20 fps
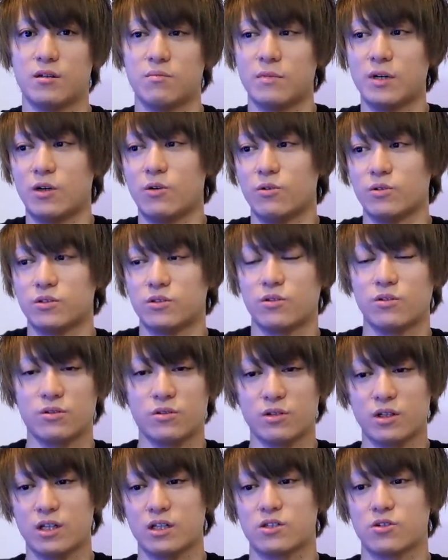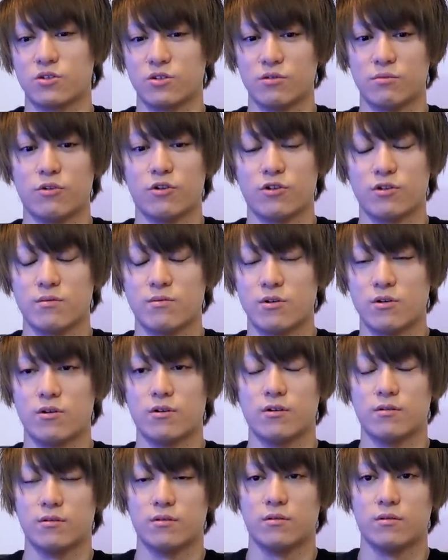まあ、その時ちょうど僕
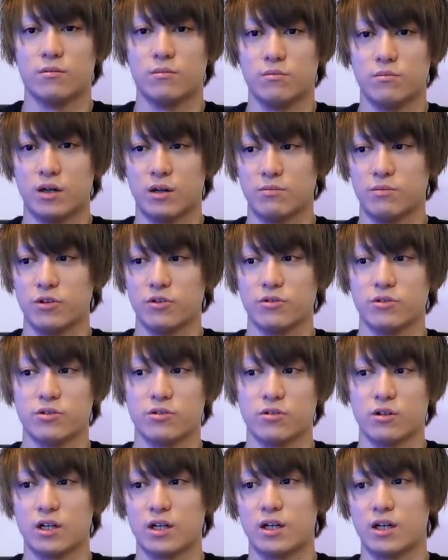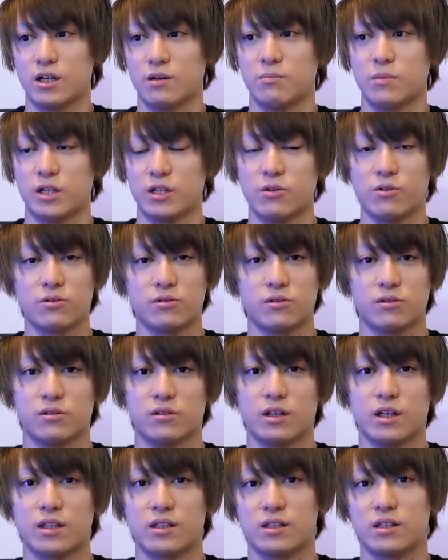も、まあ病状がまあ良く
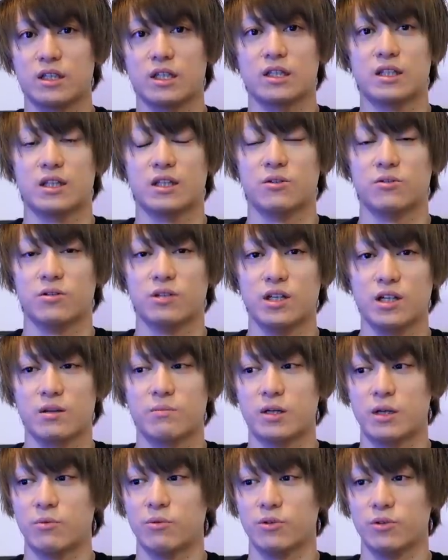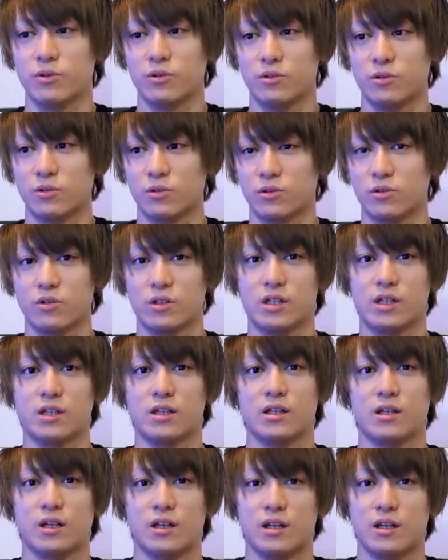なってたので、まあ戻ること
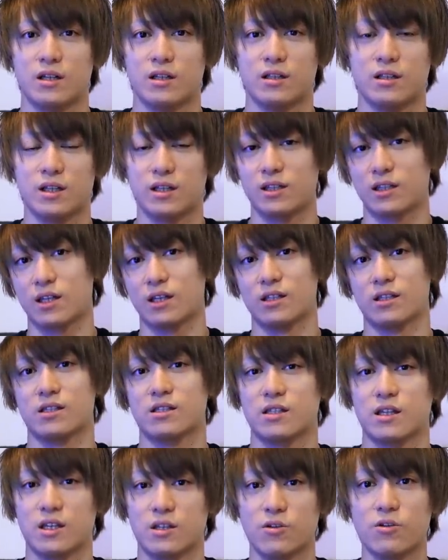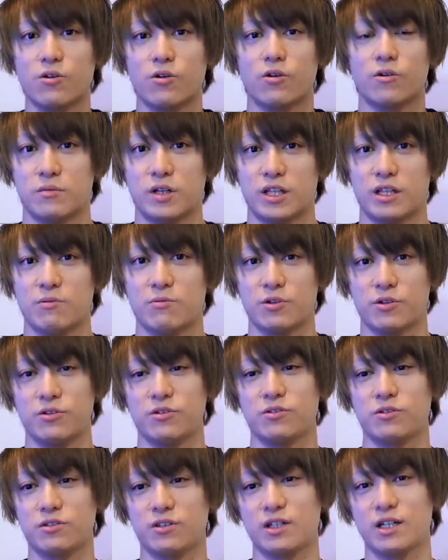になったんですけど、まあでも
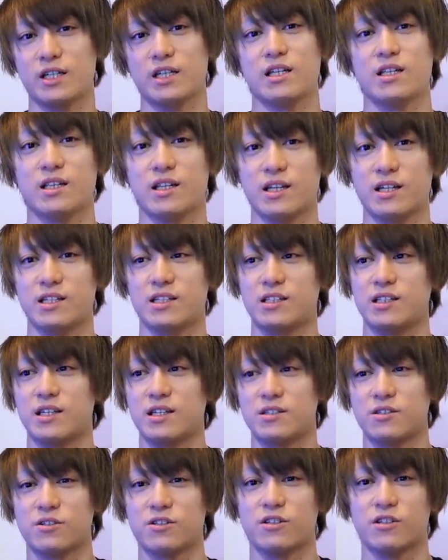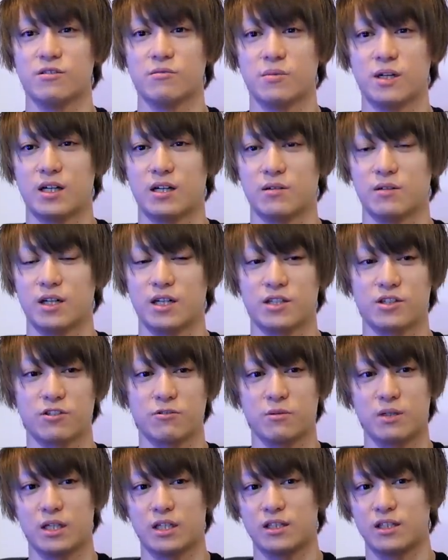ルークが引退せず、まあ
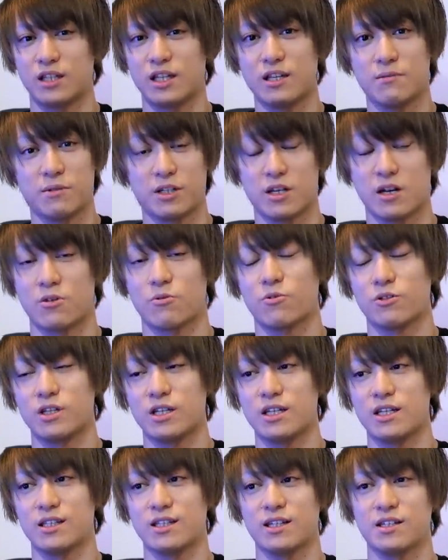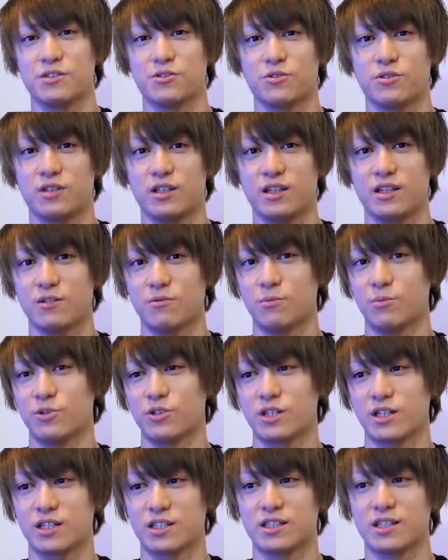ラッシュゲーミングがごにんいた状態でもも
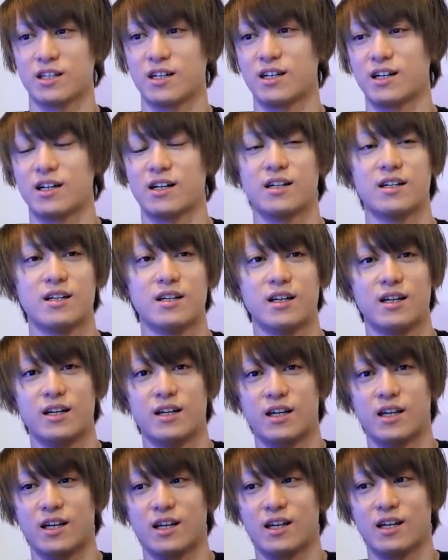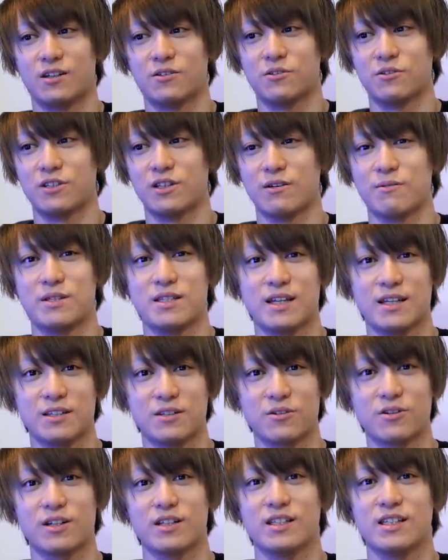しかしたら、えー、クルタミさん
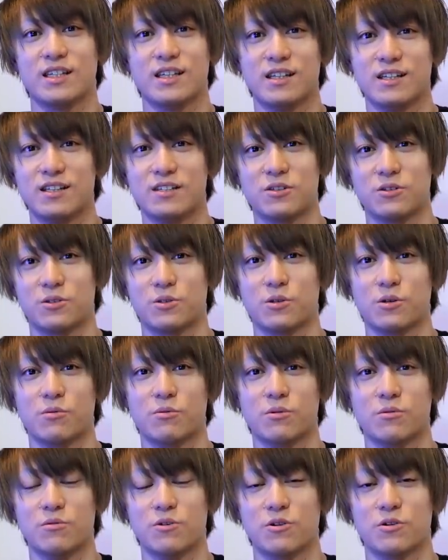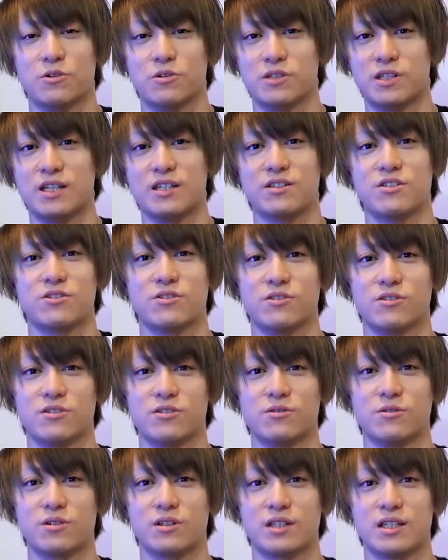とかにちょっと僕選
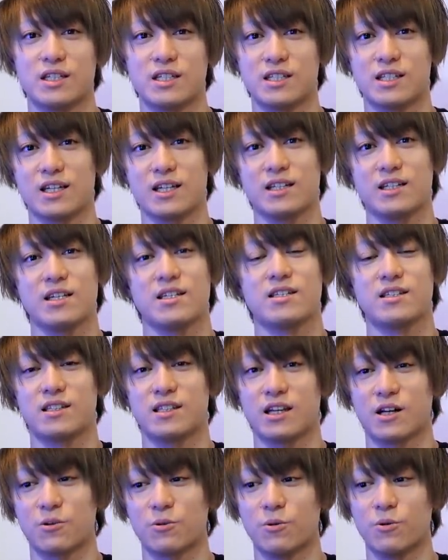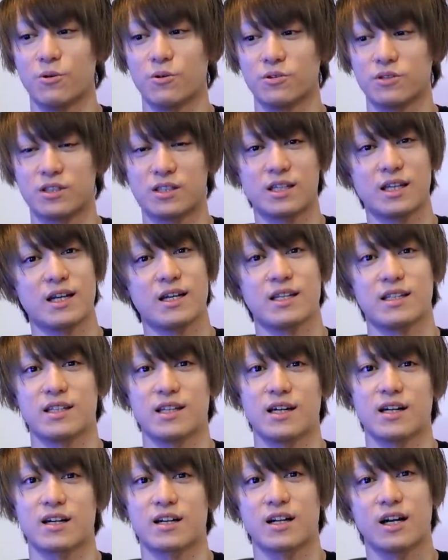手復帰したいですってこう伝え
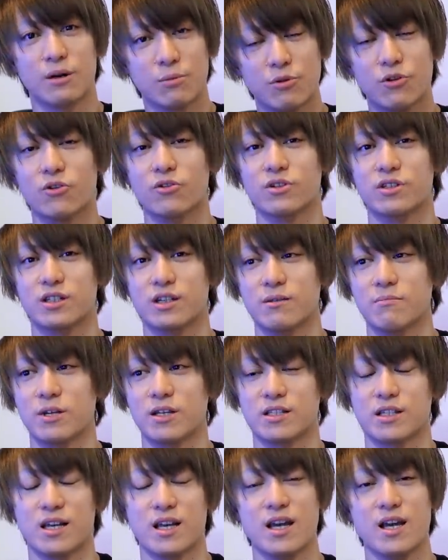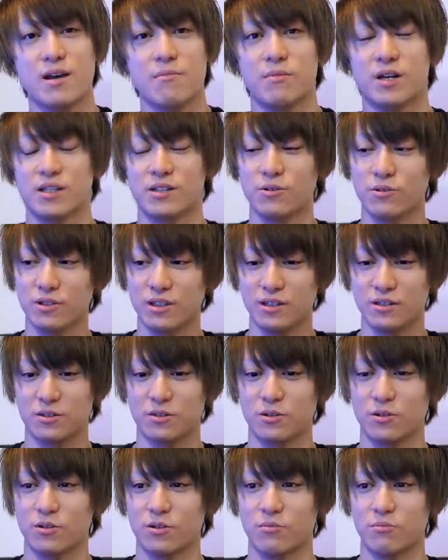たかもしれません。まあそうなる
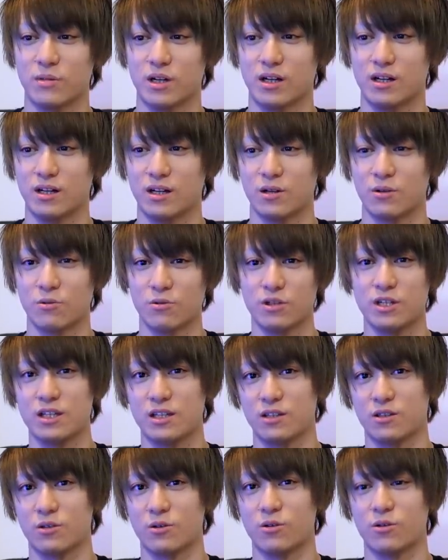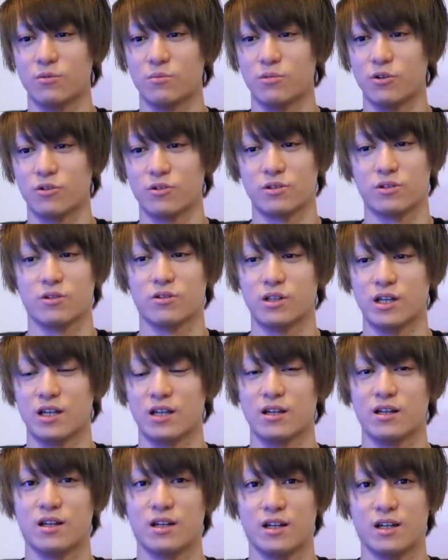と、まあごにんと僕と
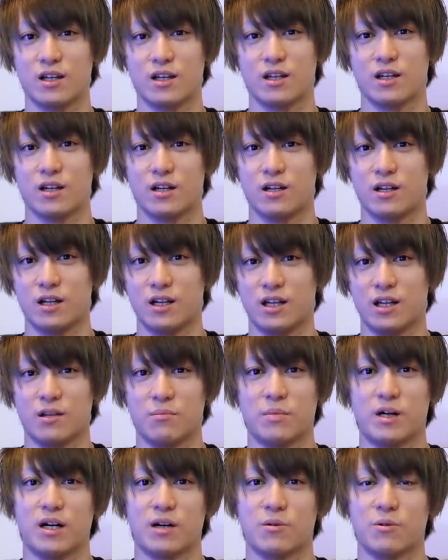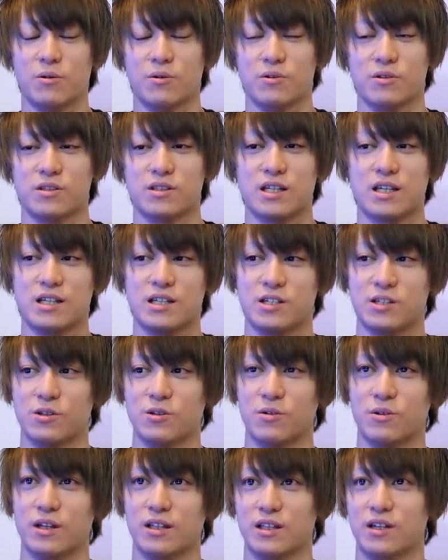で、えー、まあこの選手
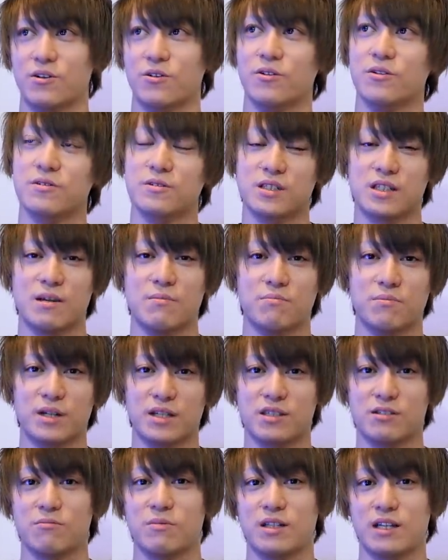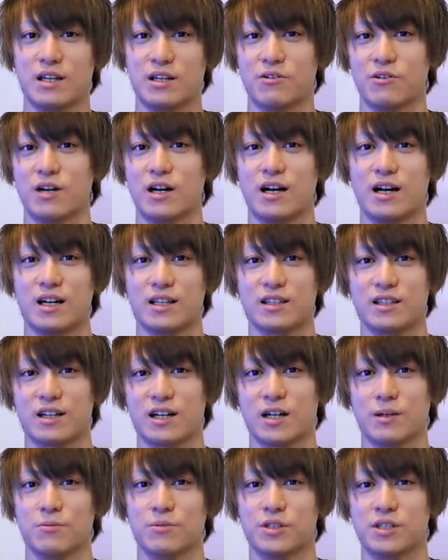のなんだろう、選抜みたいのがあった
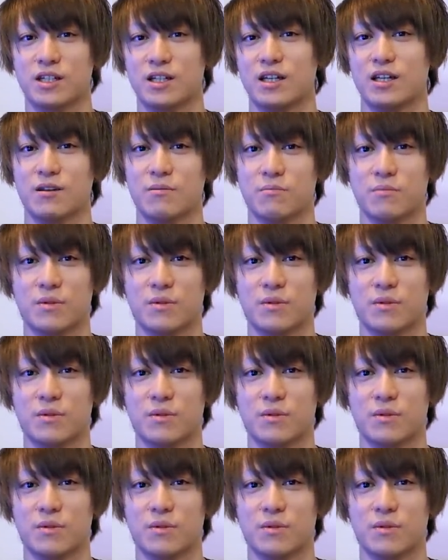かもしれ